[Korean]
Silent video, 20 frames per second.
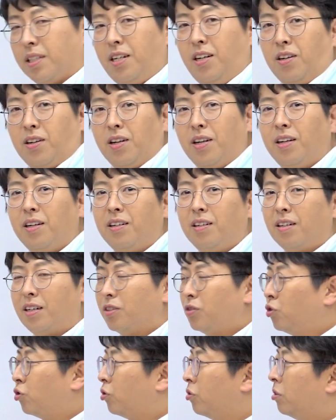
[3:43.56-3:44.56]
그러니까
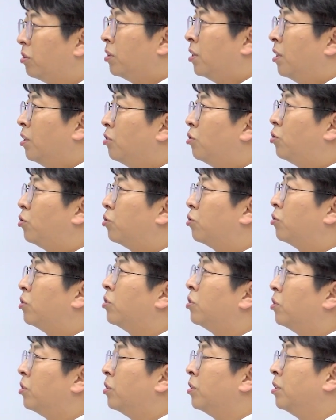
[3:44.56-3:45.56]
죽은
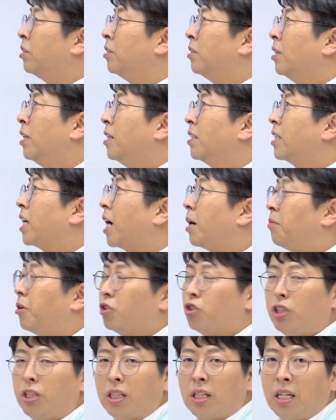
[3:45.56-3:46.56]
죽은 사람하고
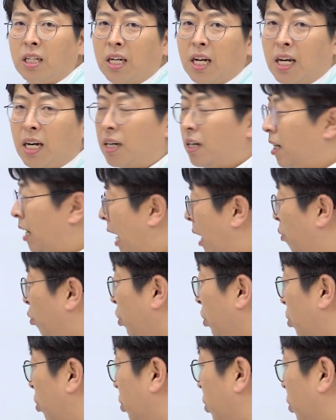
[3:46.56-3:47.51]
친하다는 얘기를 하고 있는